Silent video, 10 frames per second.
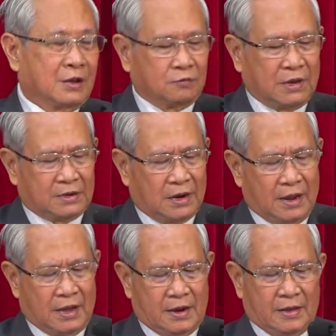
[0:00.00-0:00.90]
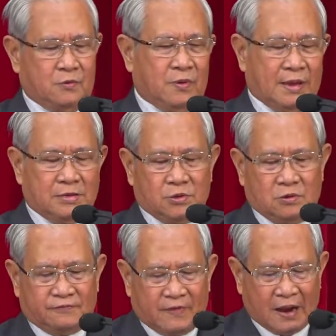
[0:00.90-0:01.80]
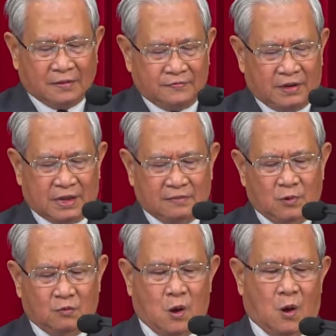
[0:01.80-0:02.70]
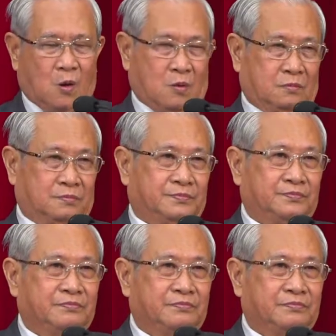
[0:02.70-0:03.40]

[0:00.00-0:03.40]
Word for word: Giờ chúng ta trở lại ở đây, Chúa Giêsu phán với các môn đồ,